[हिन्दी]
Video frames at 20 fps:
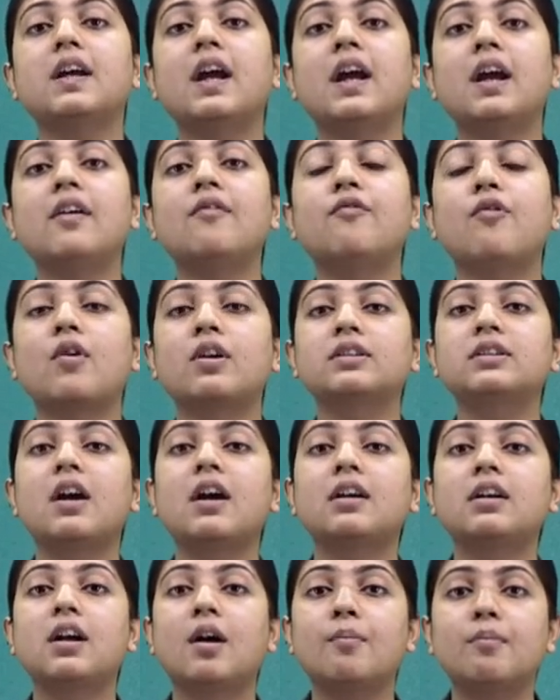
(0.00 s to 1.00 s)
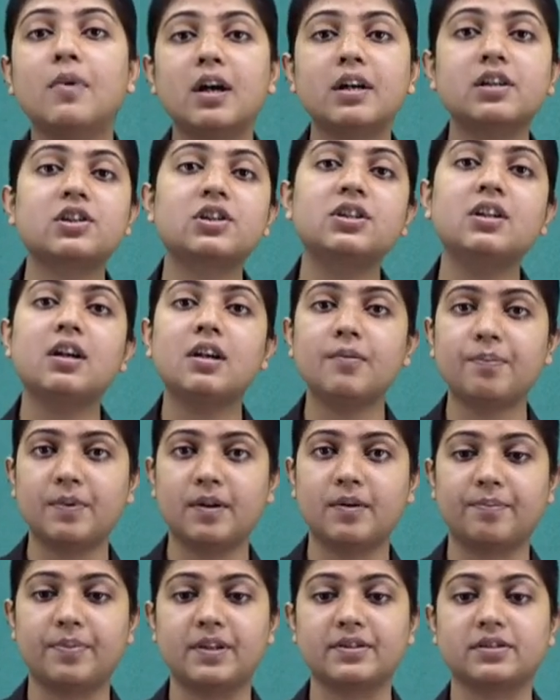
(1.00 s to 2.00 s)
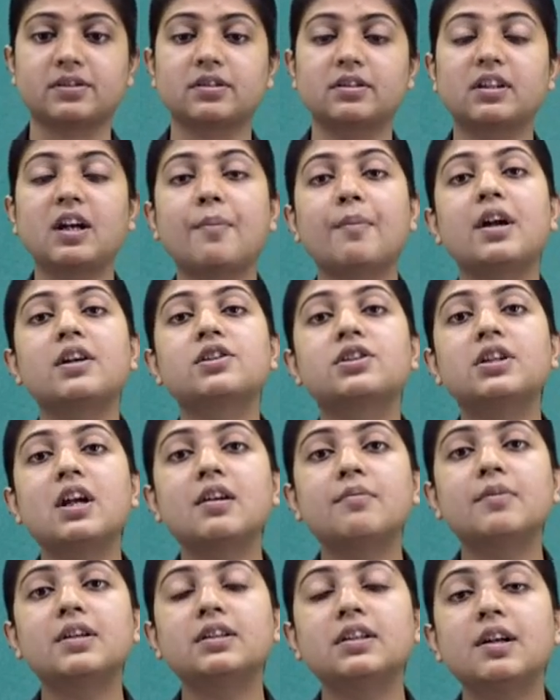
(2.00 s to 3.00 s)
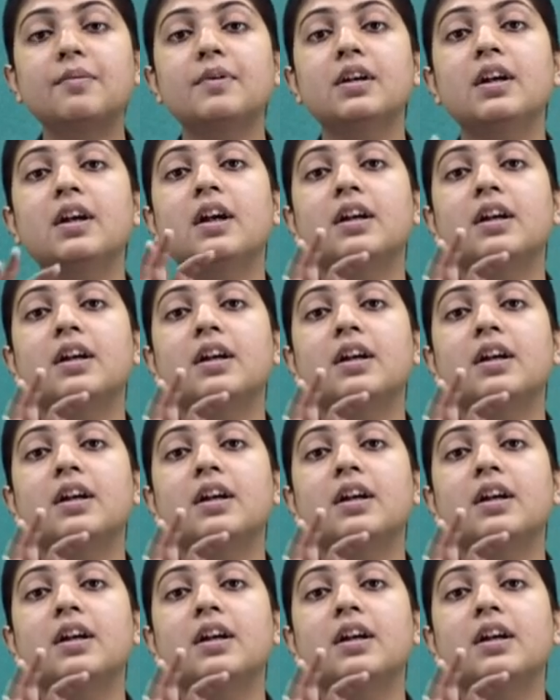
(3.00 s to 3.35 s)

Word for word: हैं फॉर द कमर्शियल पर्पस कमर्शियल मतलब